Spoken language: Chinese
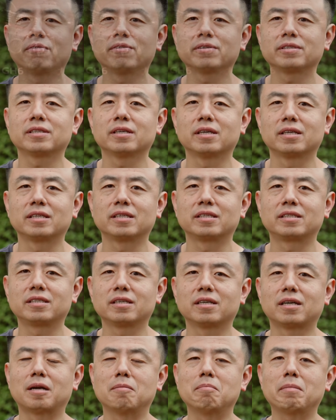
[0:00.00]
Four Thirds
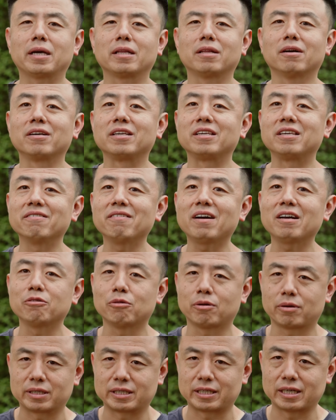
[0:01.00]
竟然卖到1万
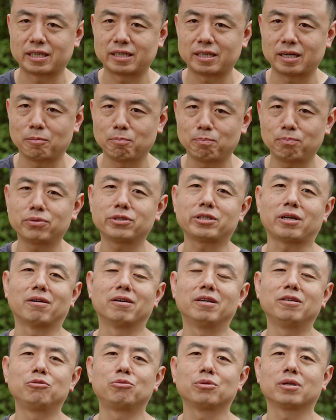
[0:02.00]
多块钱，让不少
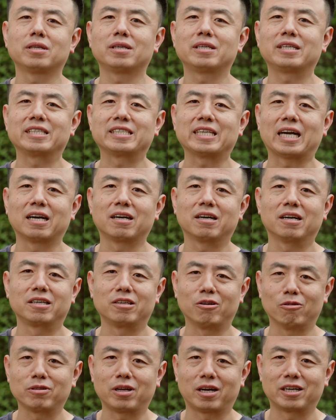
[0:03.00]
人觉得这价格
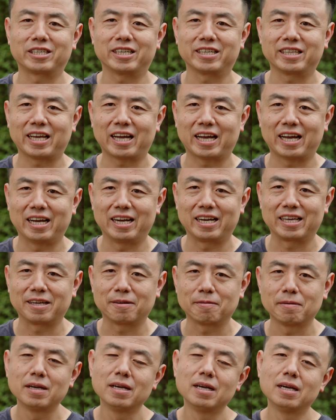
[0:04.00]
有点伤天害理。
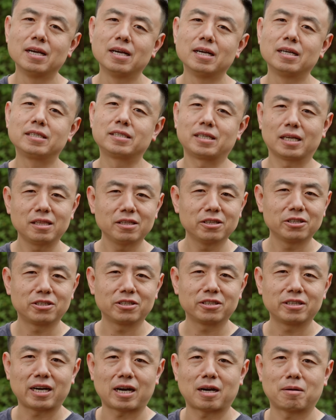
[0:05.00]
真的
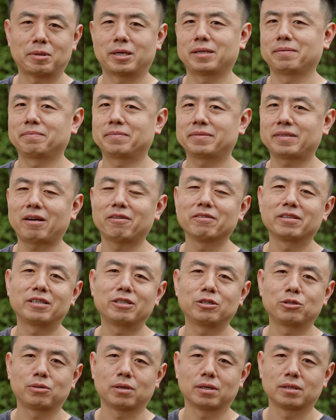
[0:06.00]
是这样吗？到底
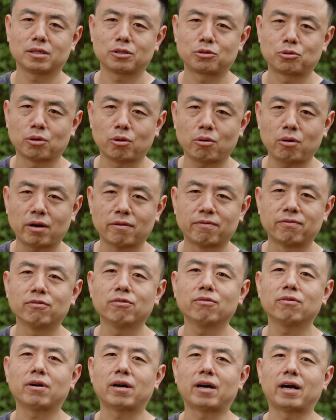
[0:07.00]
是选择全画
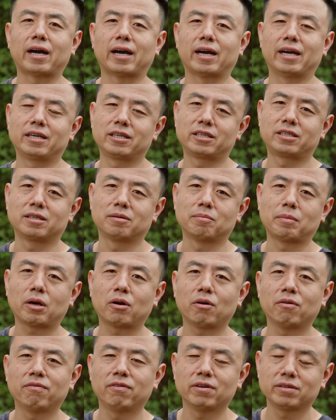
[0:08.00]
幅还是
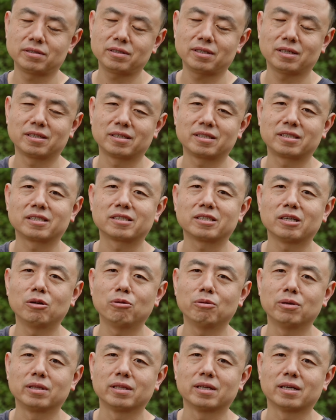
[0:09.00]
Micro Four Thirds 的这
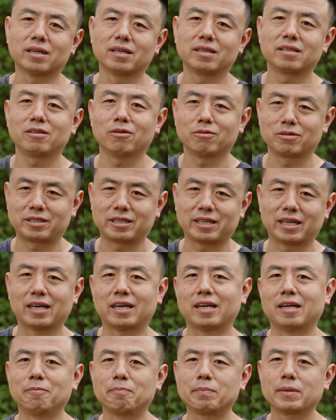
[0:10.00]
争论呢又起
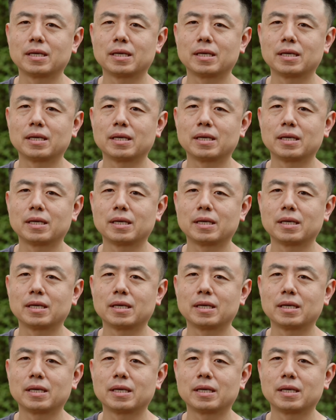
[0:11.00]
来了。